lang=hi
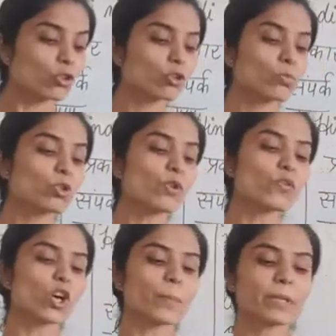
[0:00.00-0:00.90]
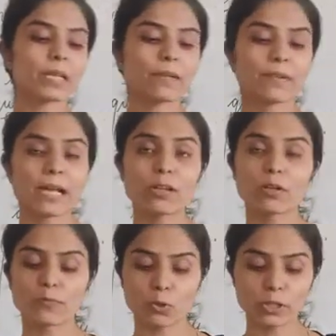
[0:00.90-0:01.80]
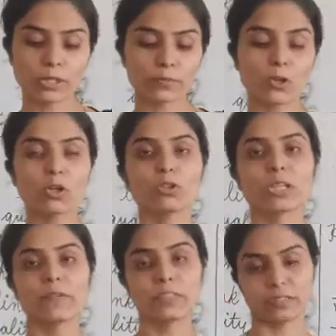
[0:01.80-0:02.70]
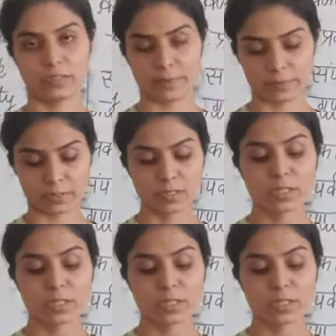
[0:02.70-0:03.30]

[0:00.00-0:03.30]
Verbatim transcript: टू मूव कॉपी अ फाइल और फोल्डर फॉलो द गिवन स्टेप्स